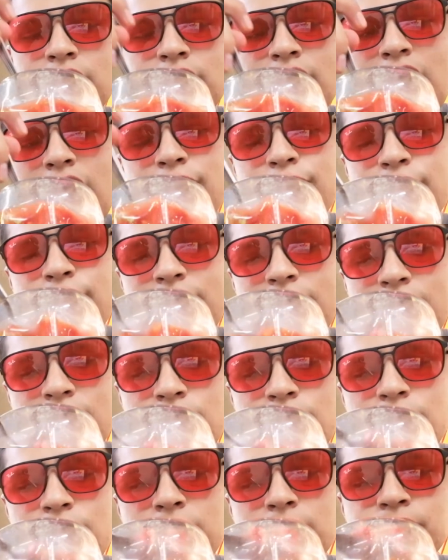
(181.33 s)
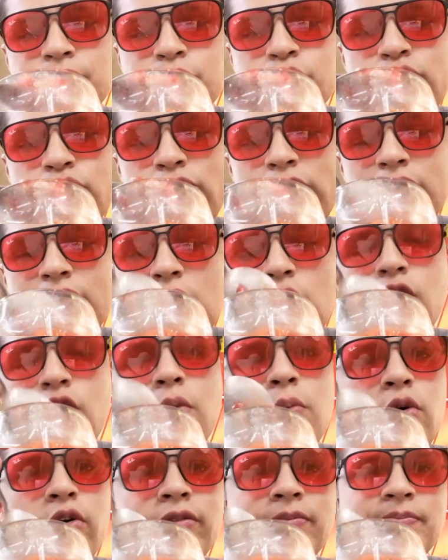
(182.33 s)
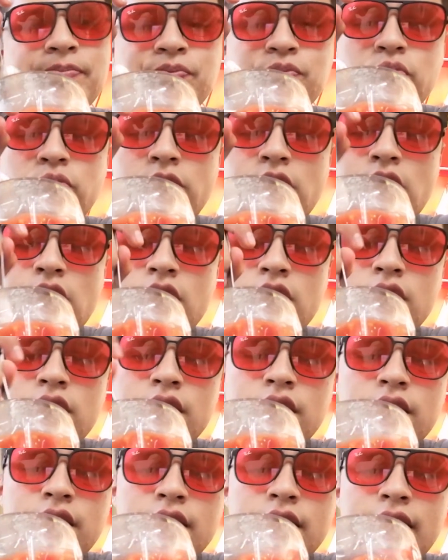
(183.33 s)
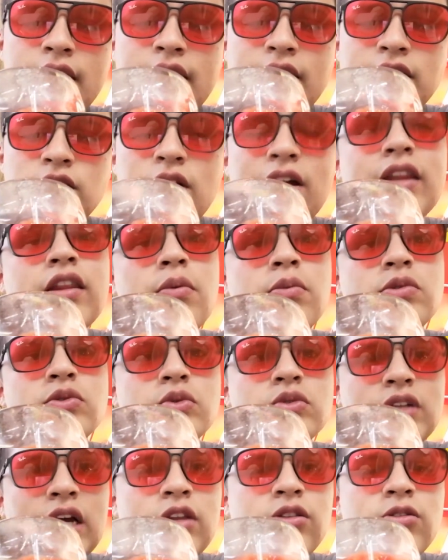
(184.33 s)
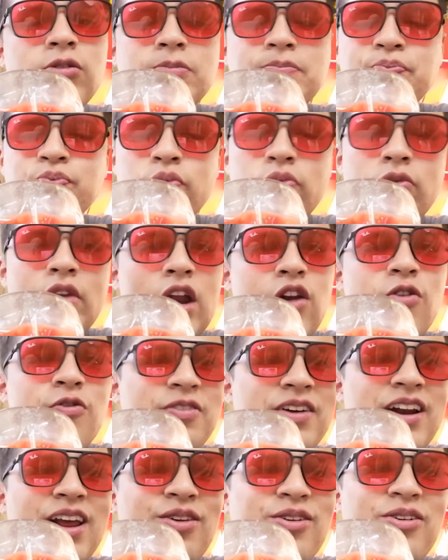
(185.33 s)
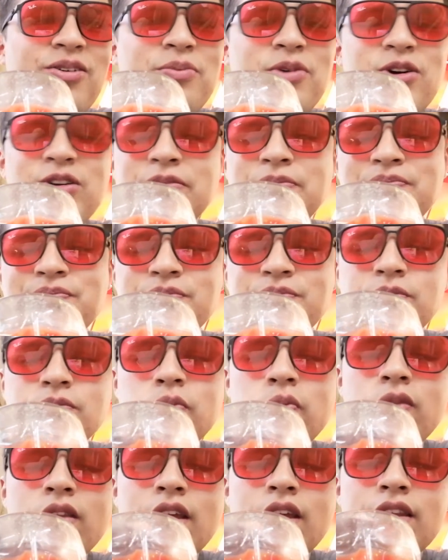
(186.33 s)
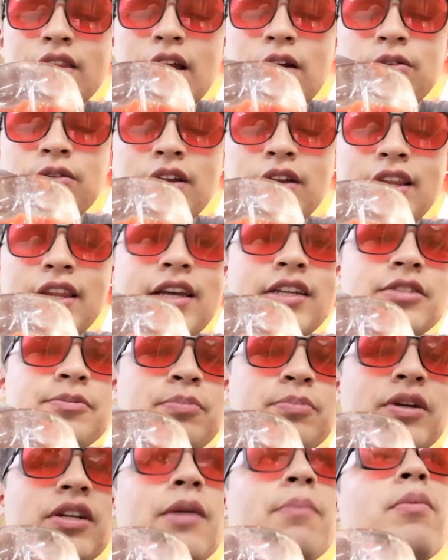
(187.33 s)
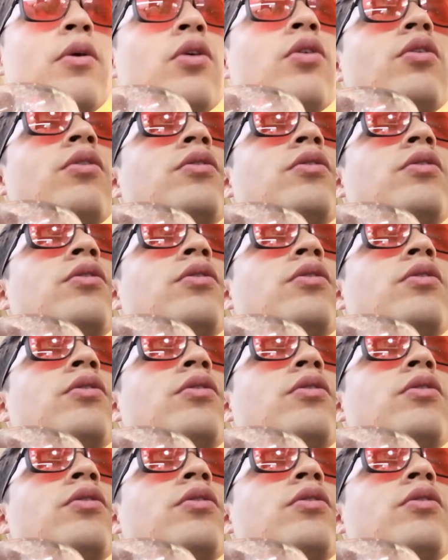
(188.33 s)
nada fuera de lo, de lo común y es lo que andamos buscando, algo fuera de lo común. Del 1 al 10 pues le pongo